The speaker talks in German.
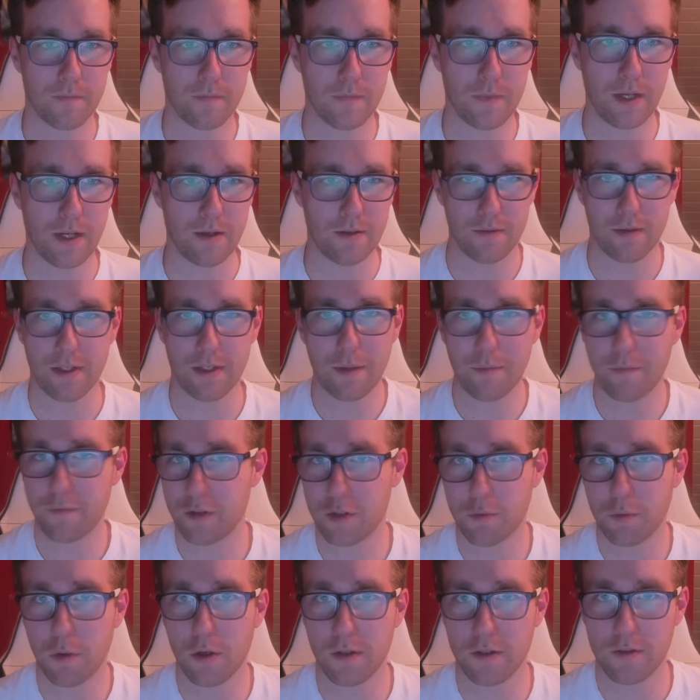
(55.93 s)
ja, ich habe
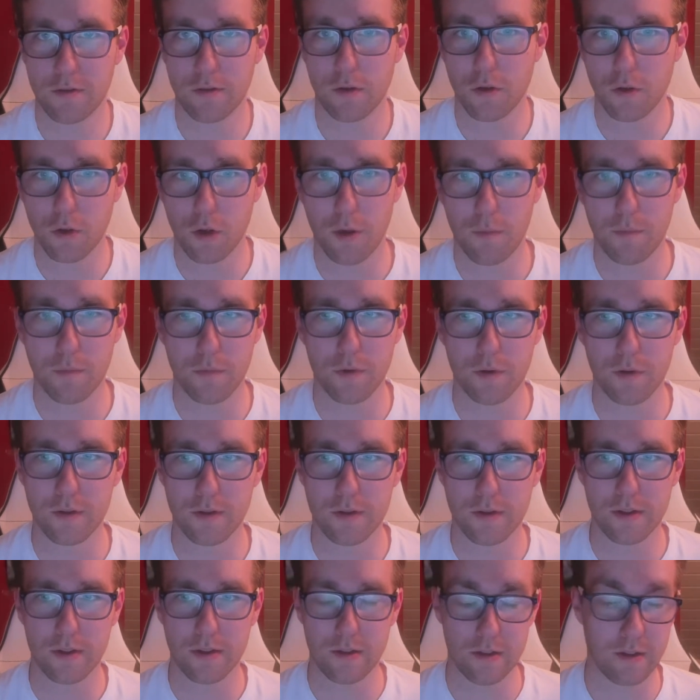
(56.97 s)
versprochen, es soll kommen und
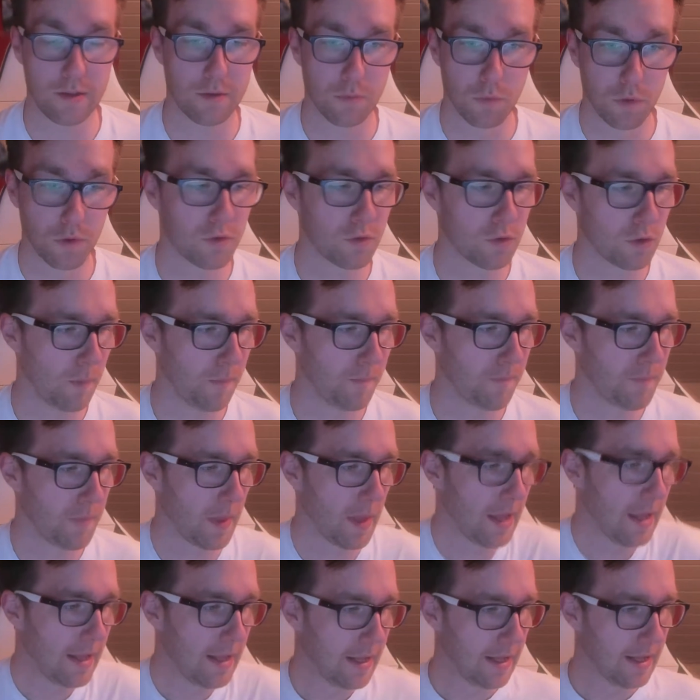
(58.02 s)
äh, es muss kommen.
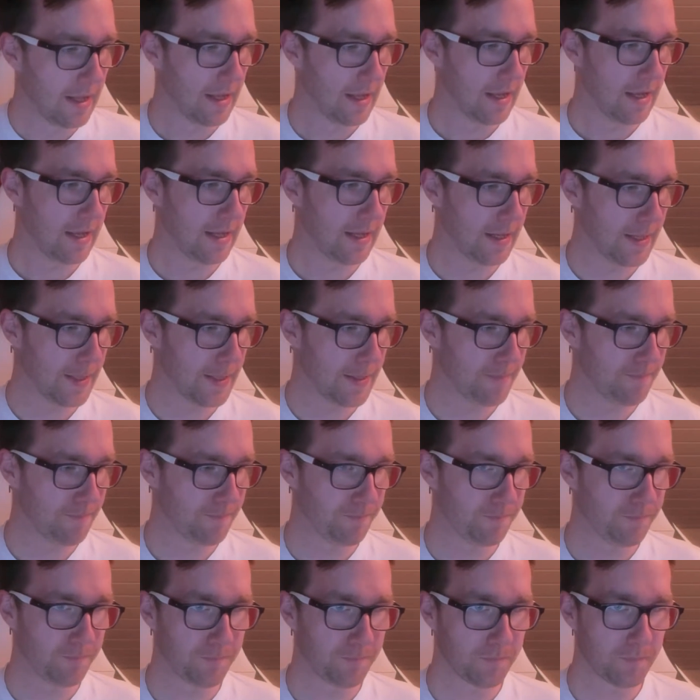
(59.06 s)

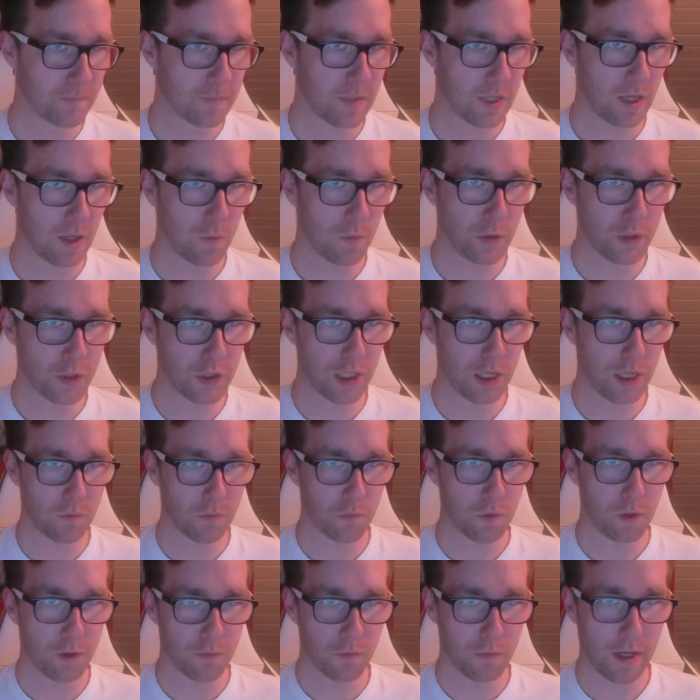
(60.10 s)
Ähm, Reach
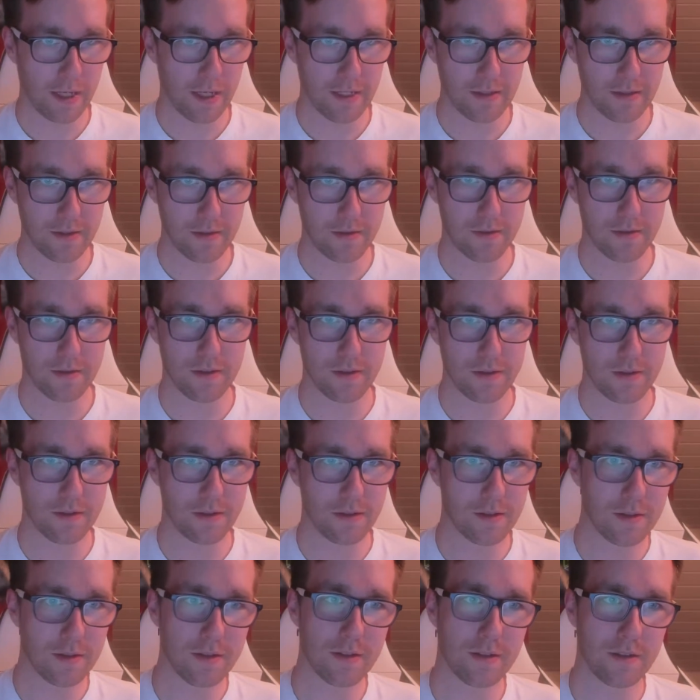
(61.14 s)
Worldwide ist
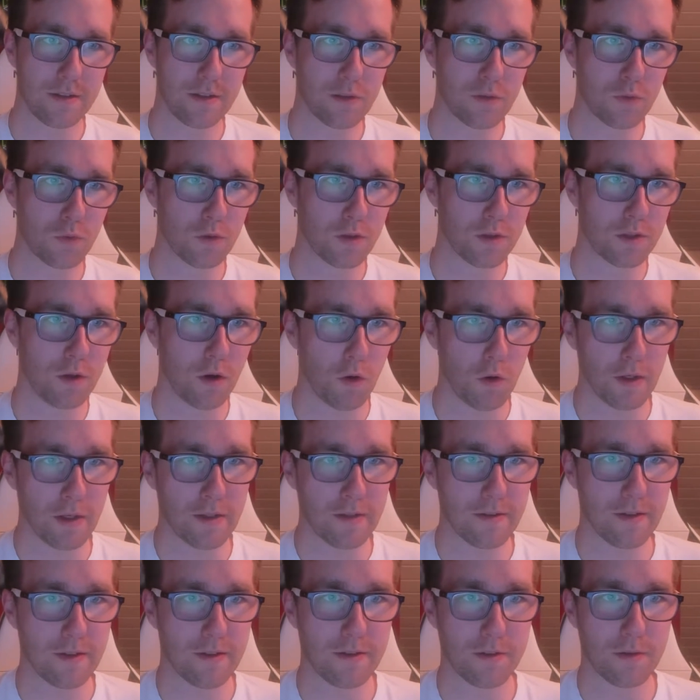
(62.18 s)
äh, die gute
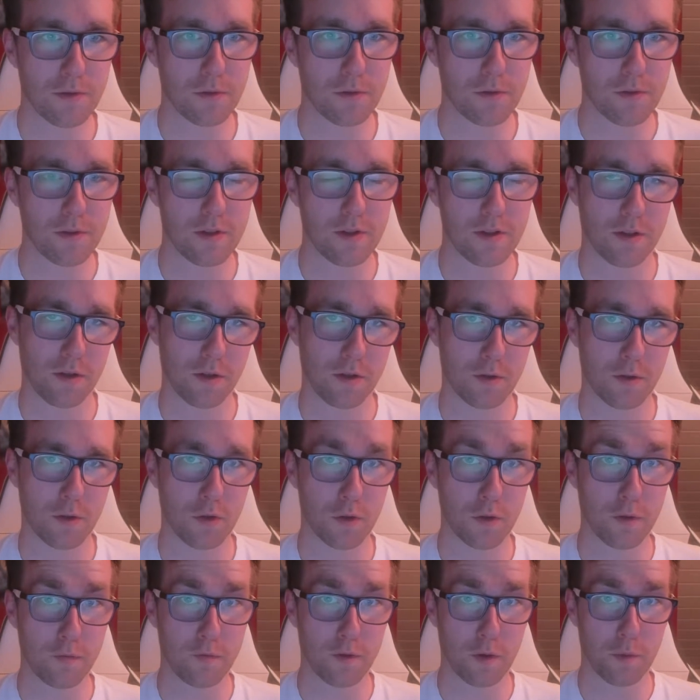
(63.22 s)
Organisation,
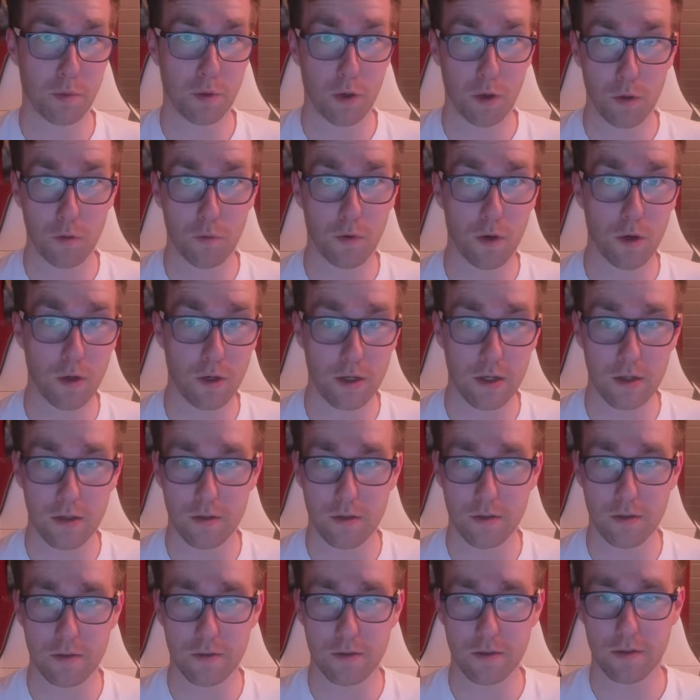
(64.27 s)
gegründet von Paul Walker.
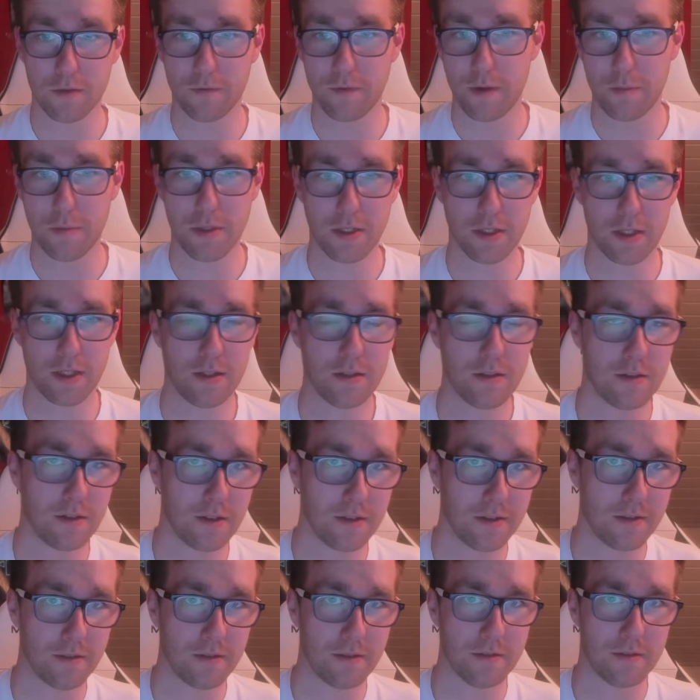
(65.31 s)
Und äh, wer mich kennt,
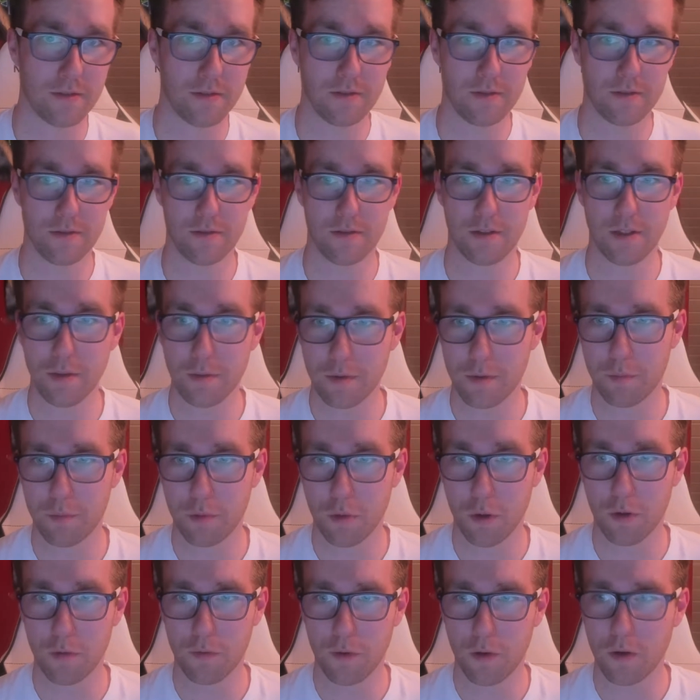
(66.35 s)
ich äh, liebe
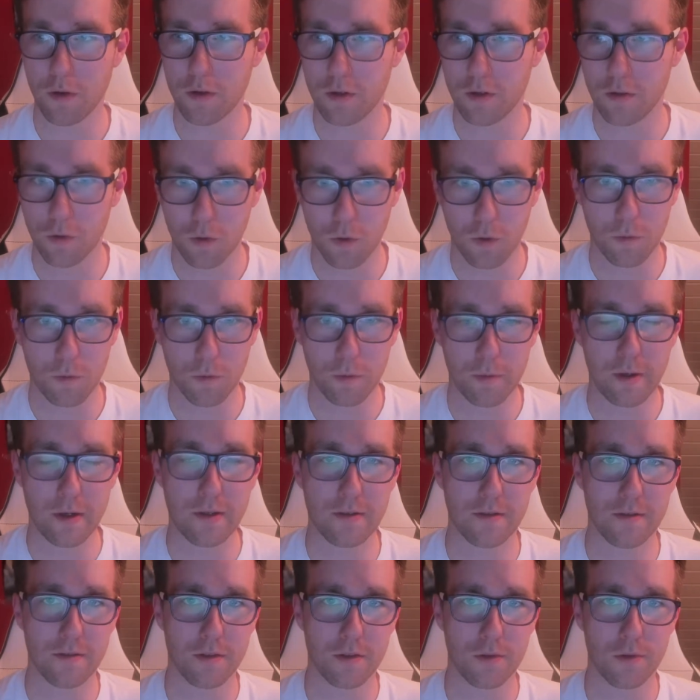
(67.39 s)
Paul Walker, eine
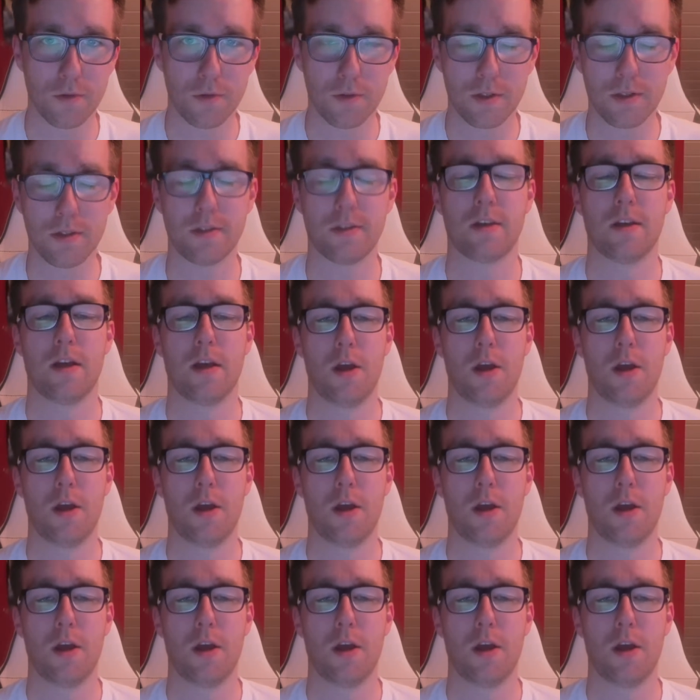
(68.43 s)
Homo-Basis natürlich.